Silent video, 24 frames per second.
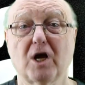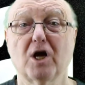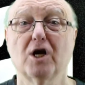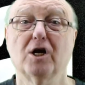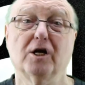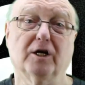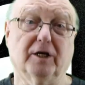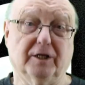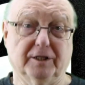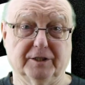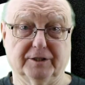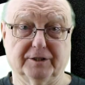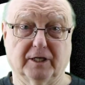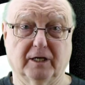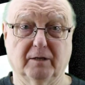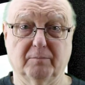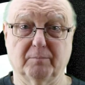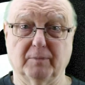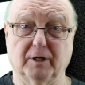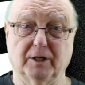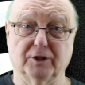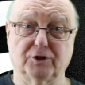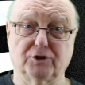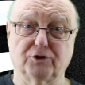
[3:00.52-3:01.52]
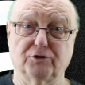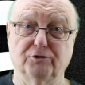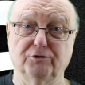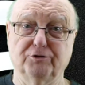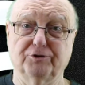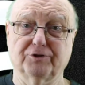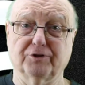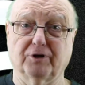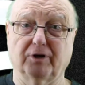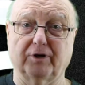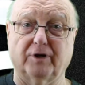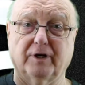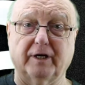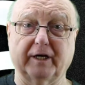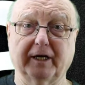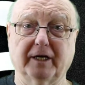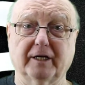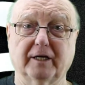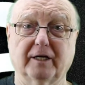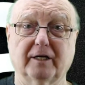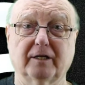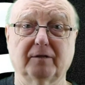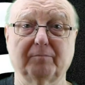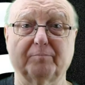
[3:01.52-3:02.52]
Ich sag mal Tschüss, euer
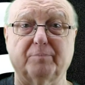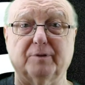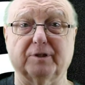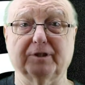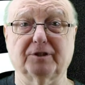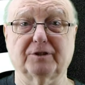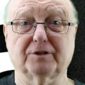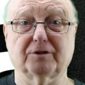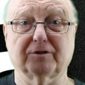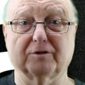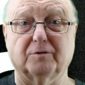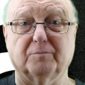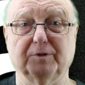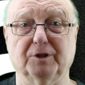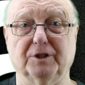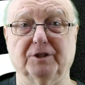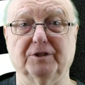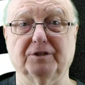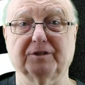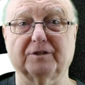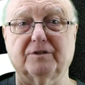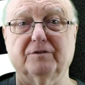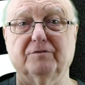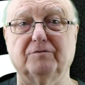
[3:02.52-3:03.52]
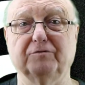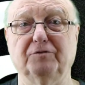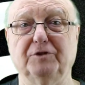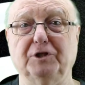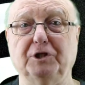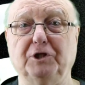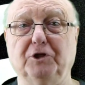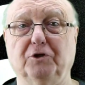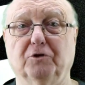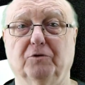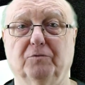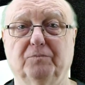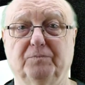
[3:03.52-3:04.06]
Eckart, bis zum nächsten Video.